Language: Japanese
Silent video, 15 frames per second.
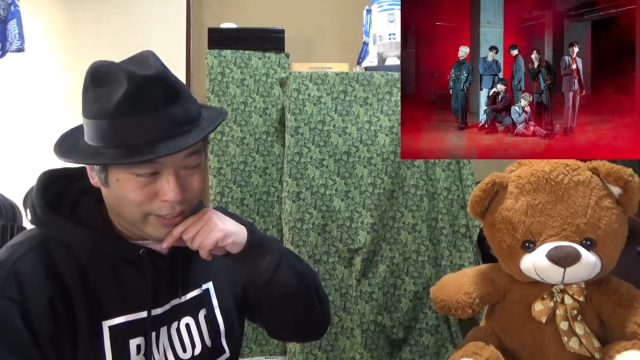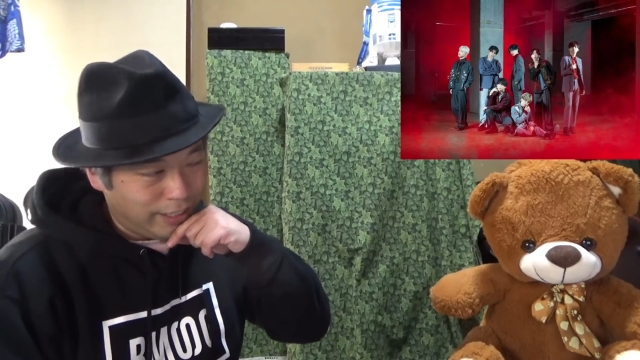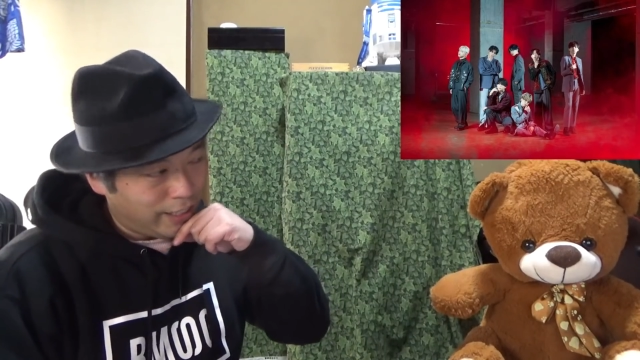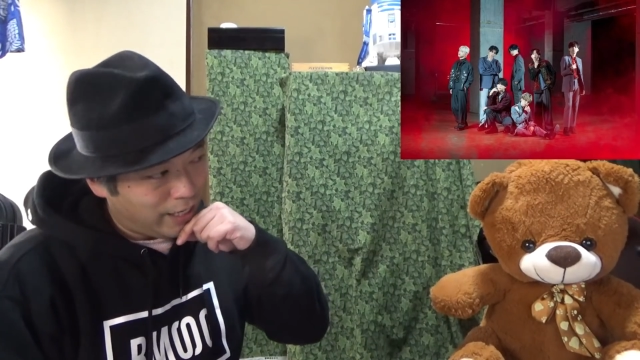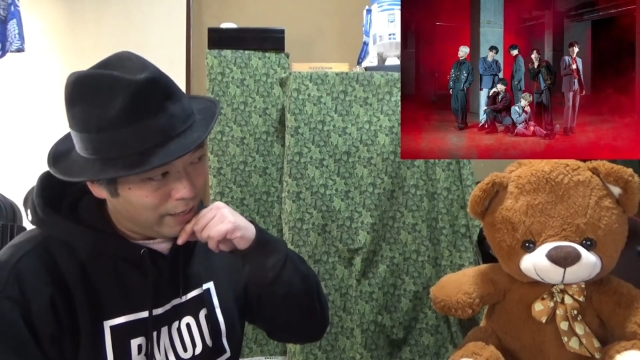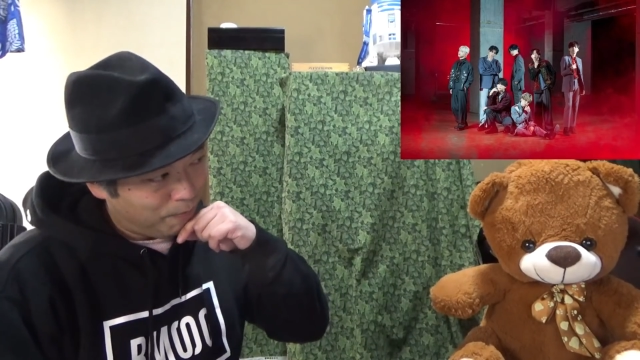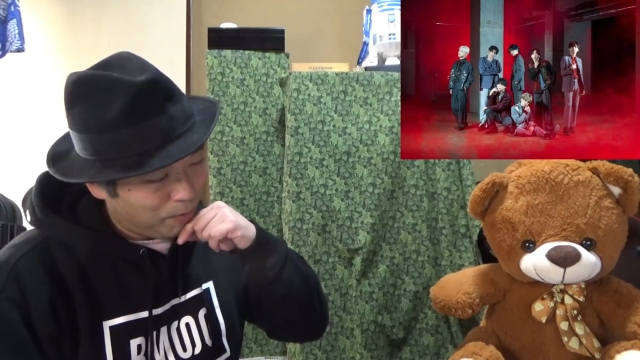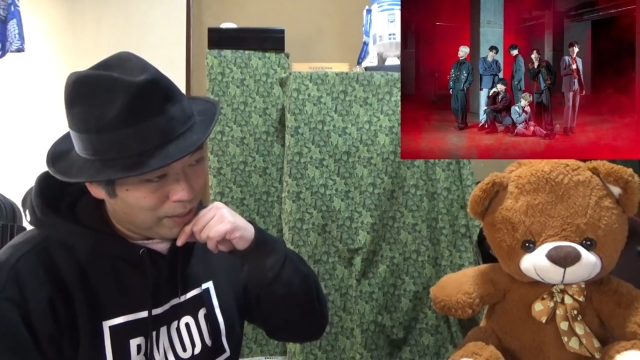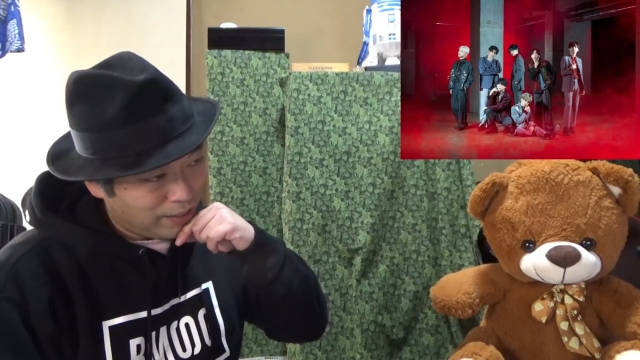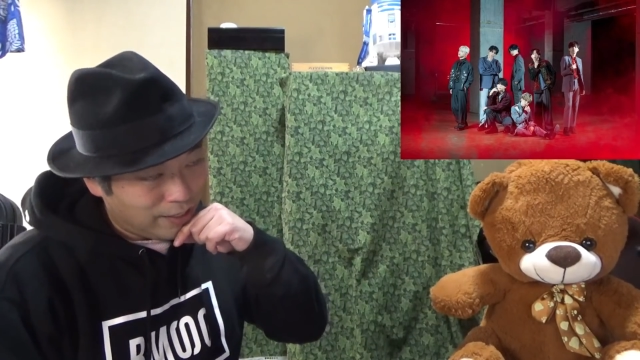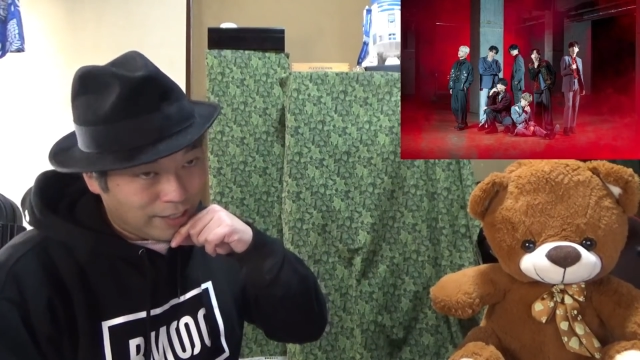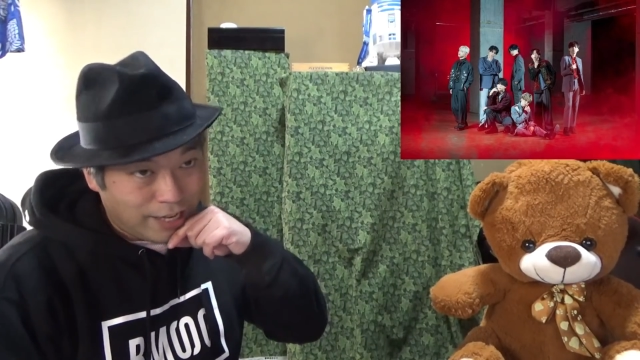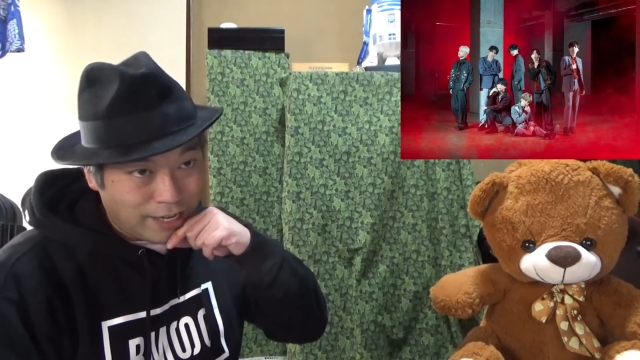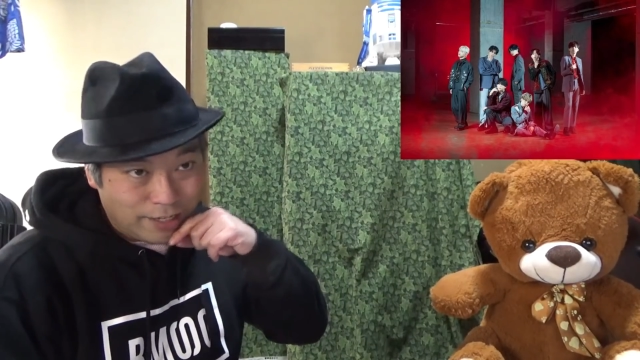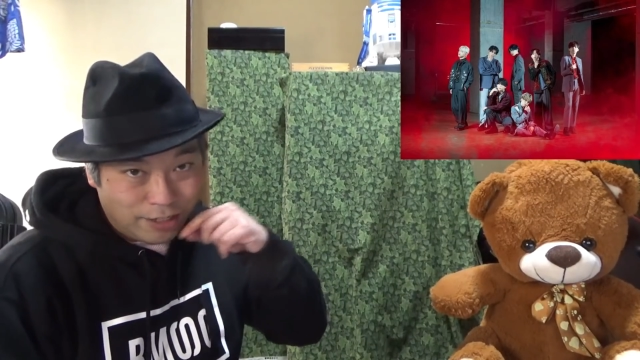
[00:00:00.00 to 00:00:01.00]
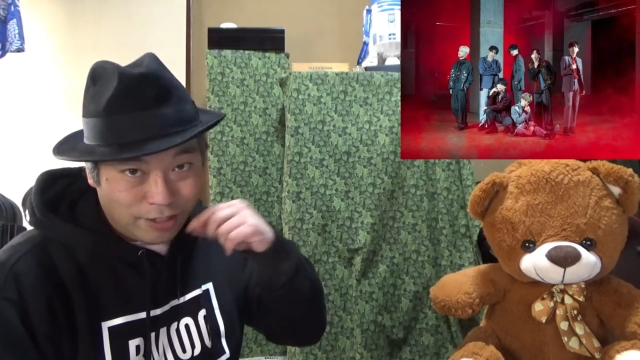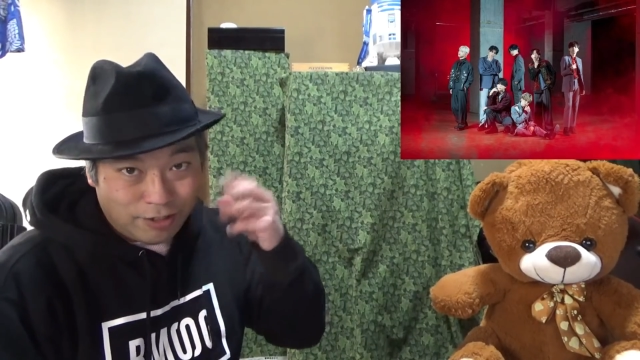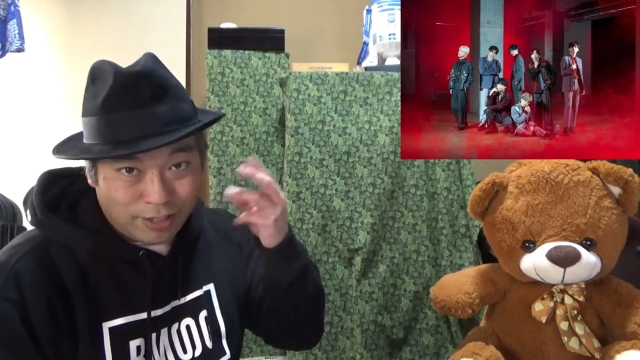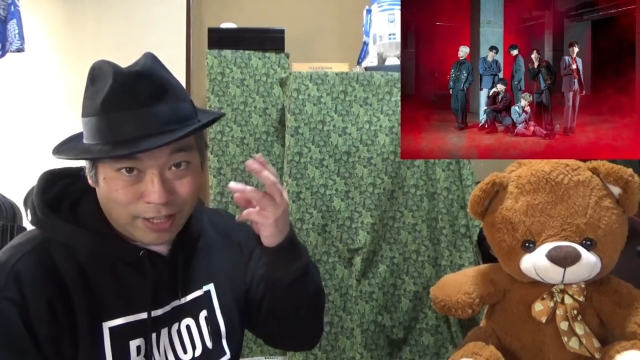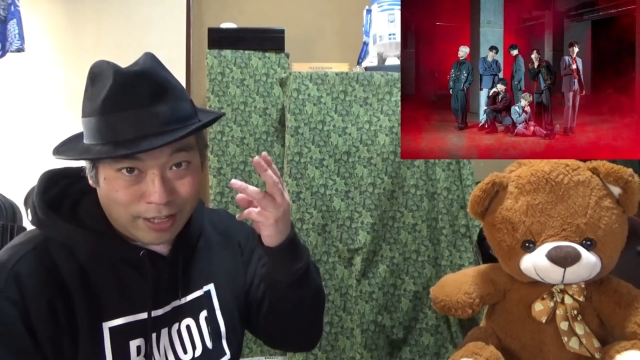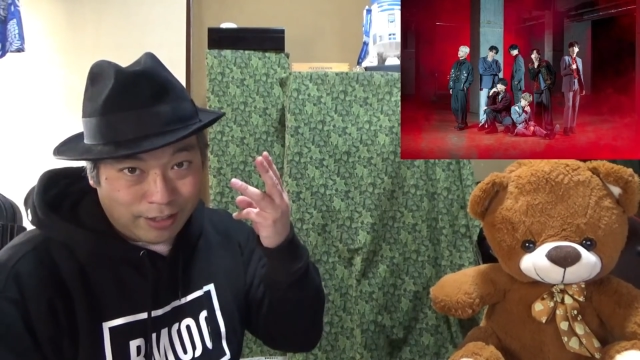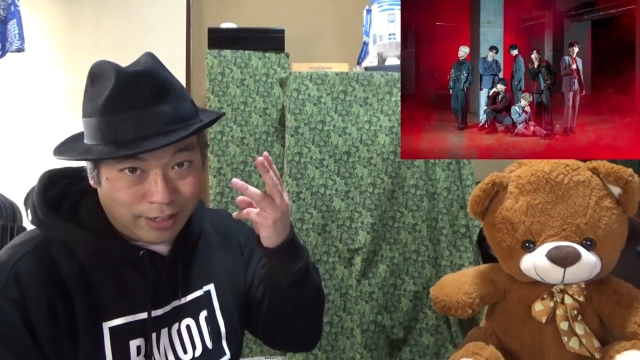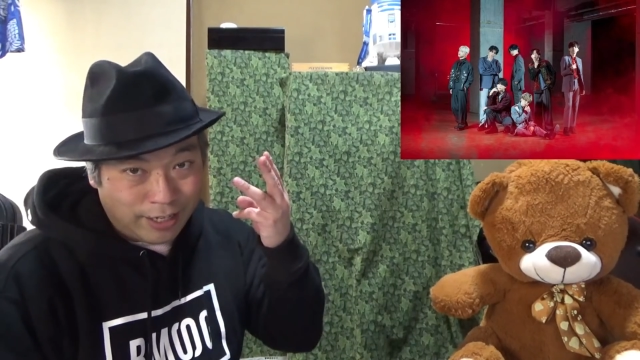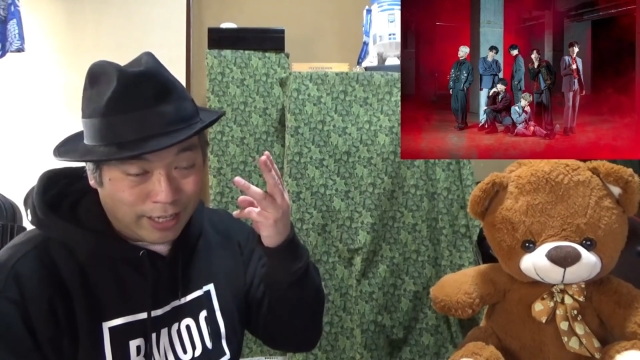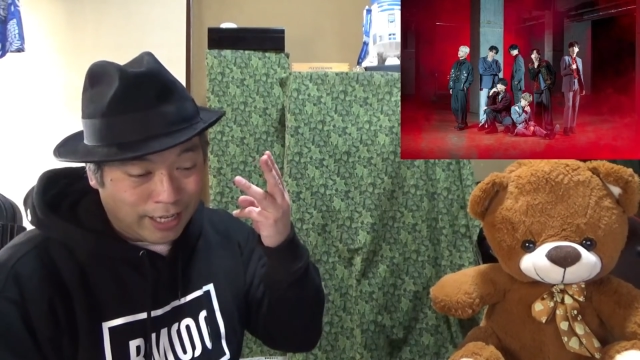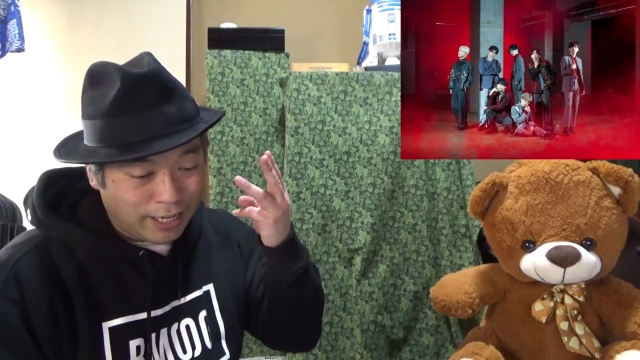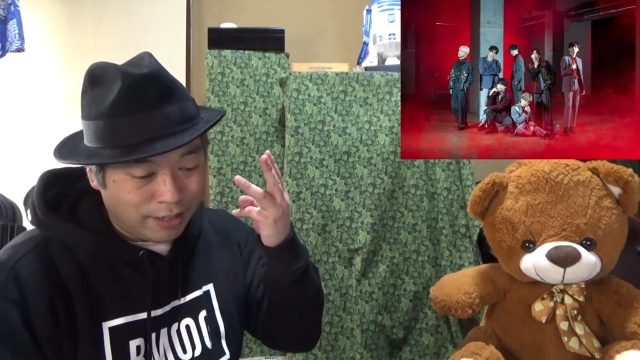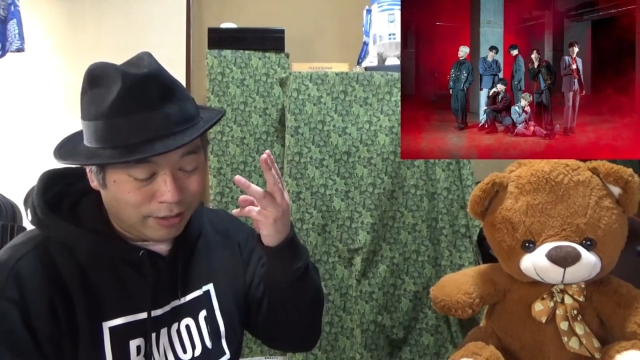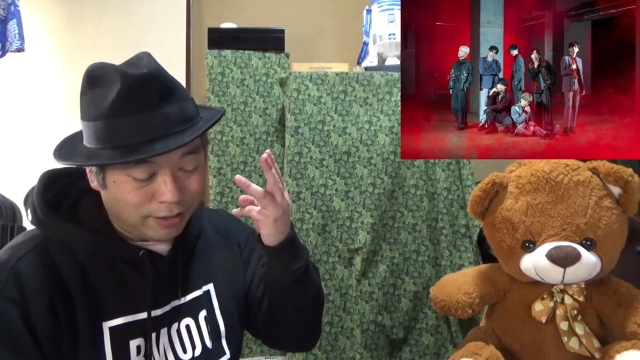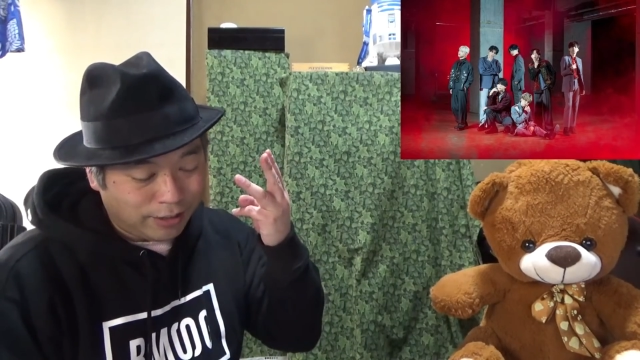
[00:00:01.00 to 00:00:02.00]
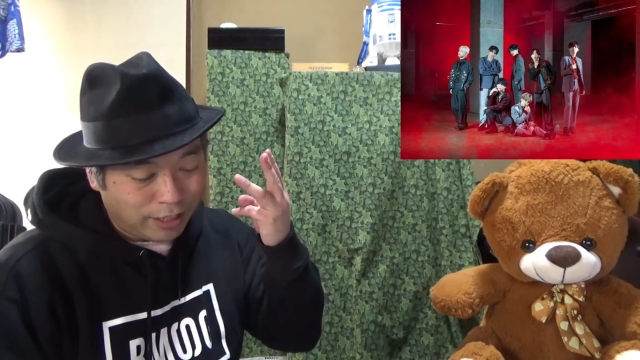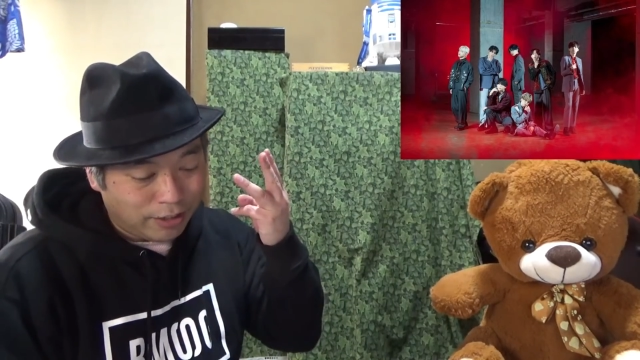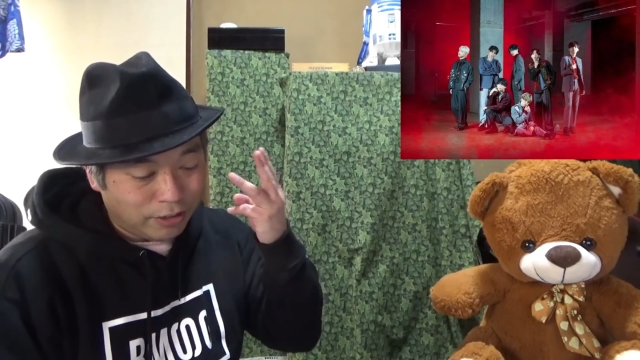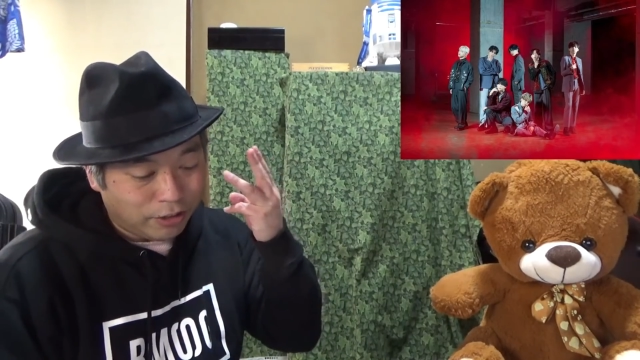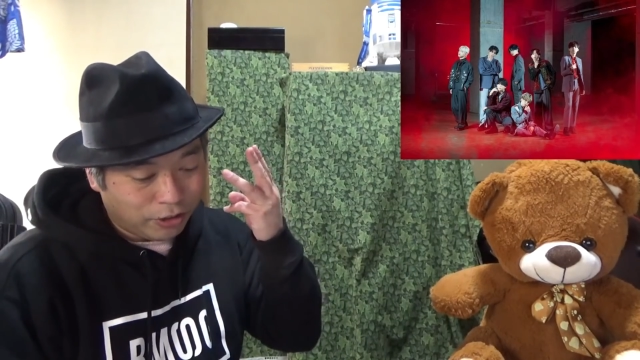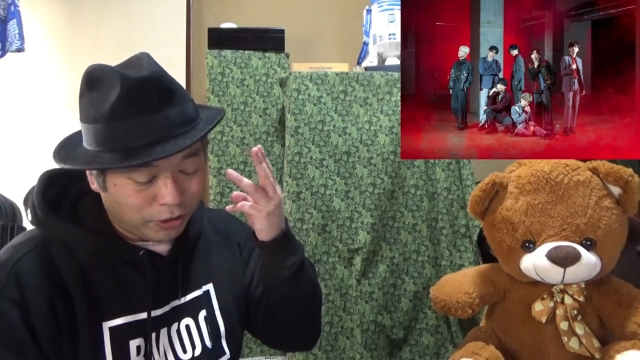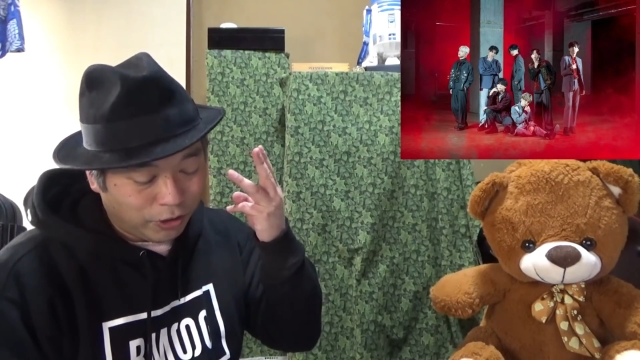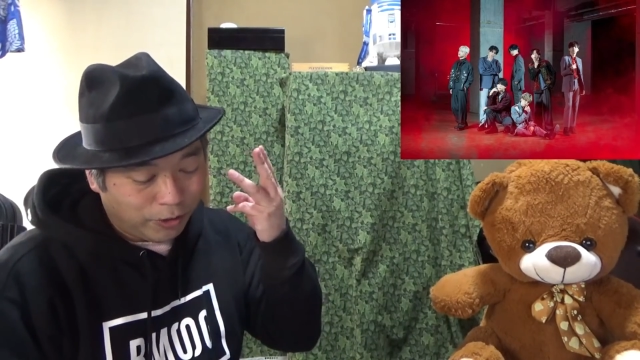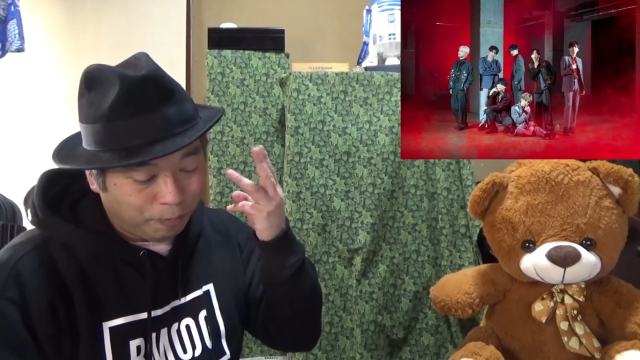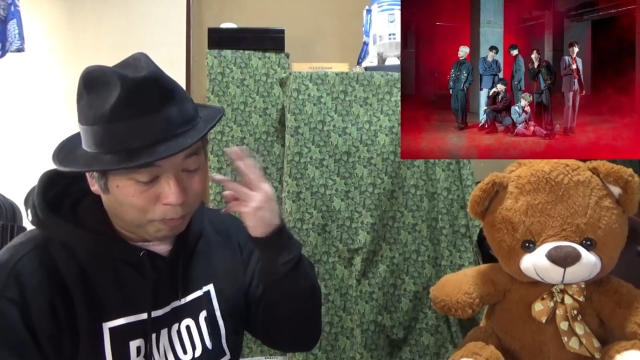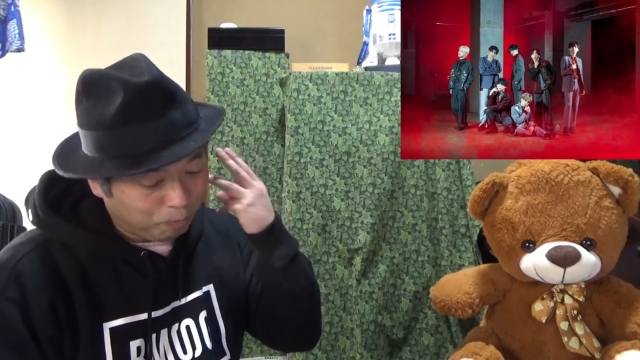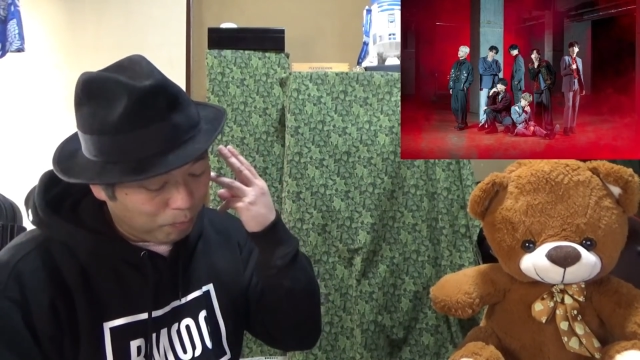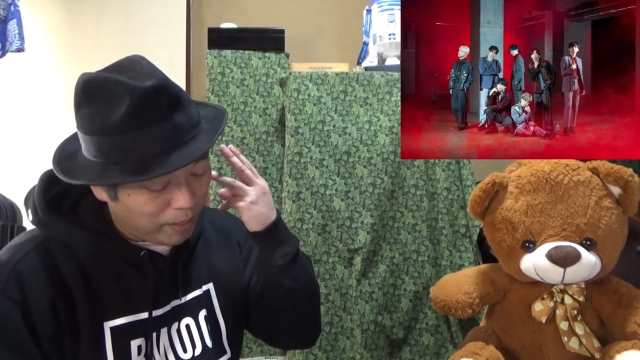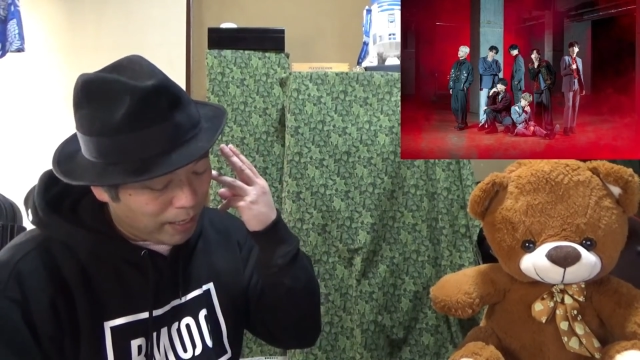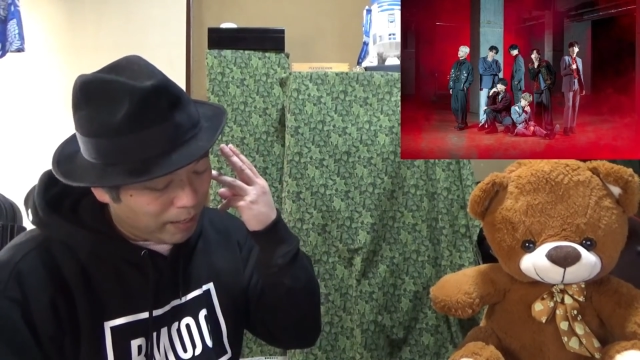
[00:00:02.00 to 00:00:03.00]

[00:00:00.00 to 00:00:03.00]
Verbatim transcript: ただ、まあ、2、3週間くらいかかるっていうのと、ま